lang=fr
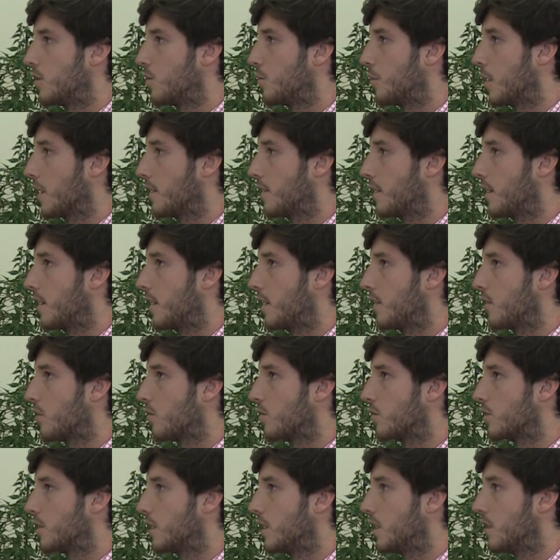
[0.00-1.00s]
suis parti à
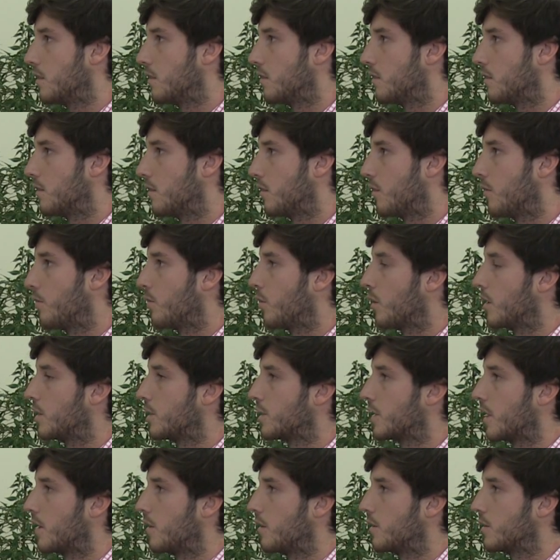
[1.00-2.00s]
l'étranger euh, en Foreign
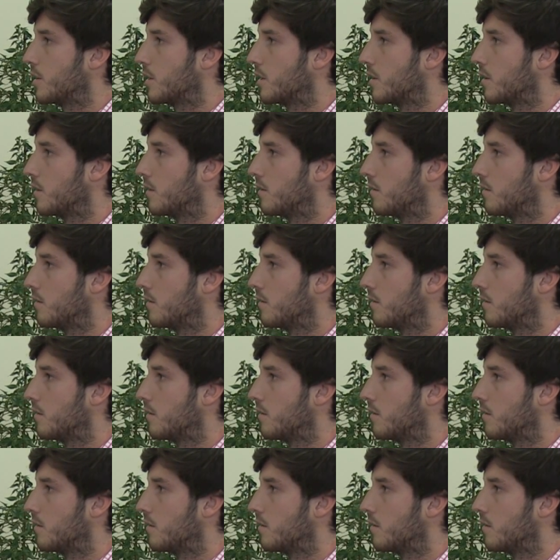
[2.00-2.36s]
Challenge.